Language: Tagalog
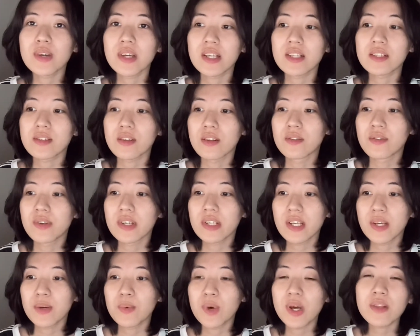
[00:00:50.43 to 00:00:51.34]
it's
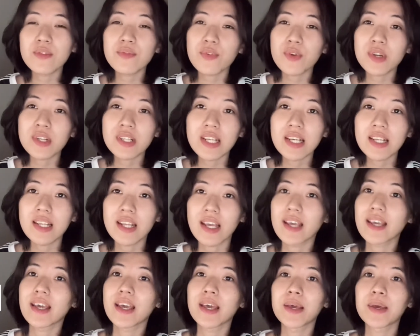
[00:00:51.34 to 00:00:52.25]
already 1.14
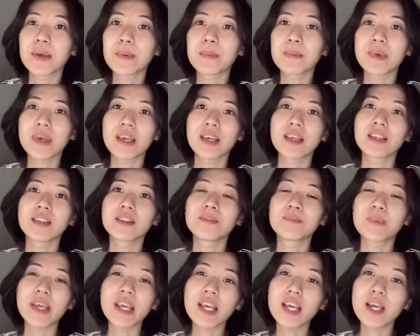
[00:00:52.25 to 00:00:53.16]
a.m.
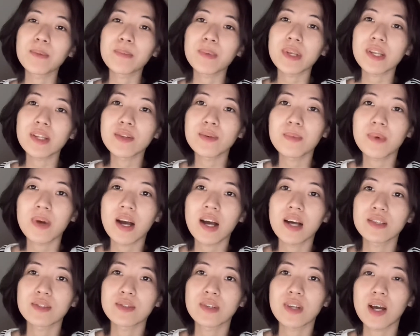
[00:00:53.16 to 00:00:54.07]
and maingay pa rin yung
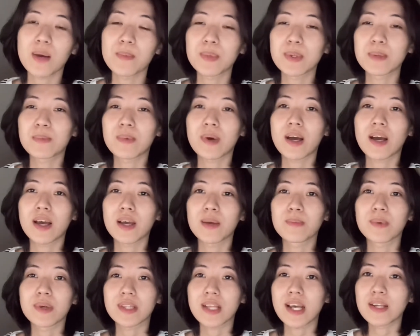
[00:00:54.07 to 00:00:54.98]
mga aso ng kapitbahay
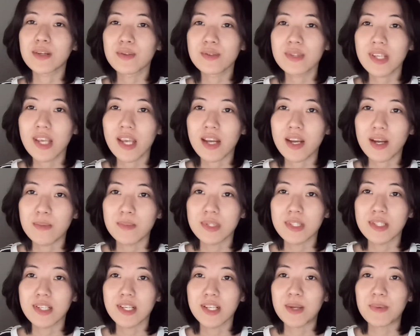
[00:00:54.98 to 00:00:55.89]
but I don't care, I'm
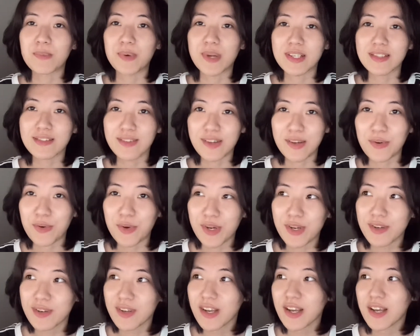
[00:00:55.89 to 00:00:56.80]
just gonna press
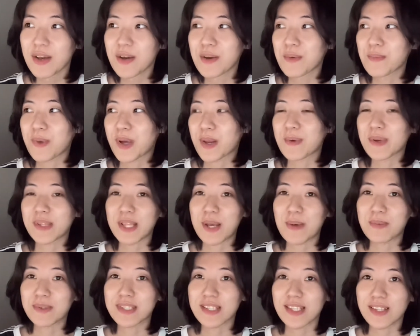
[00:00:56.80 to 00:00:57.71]
record para
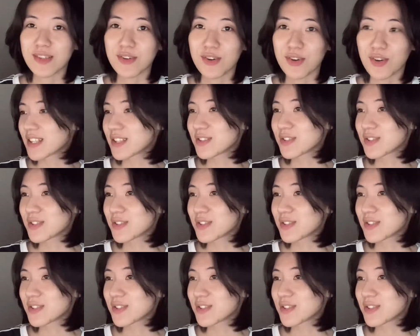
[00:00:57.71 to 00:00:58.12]
matapos na to.